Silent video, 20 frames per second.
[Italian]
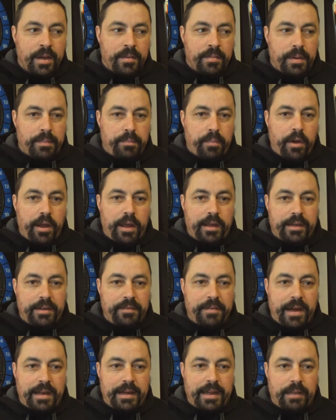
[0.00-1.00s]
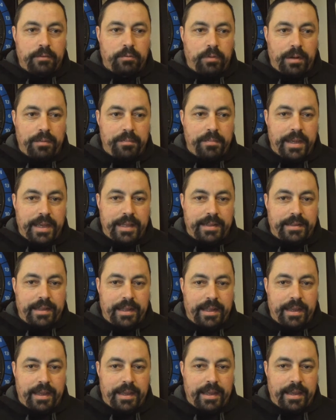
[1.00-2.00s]
per poi arrivare
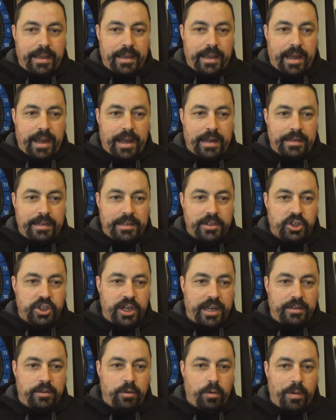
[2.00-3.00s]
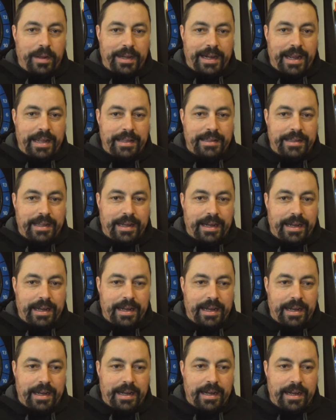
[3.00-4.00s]
attualmente alle
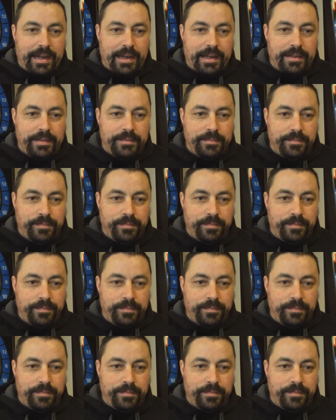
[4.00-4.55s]
140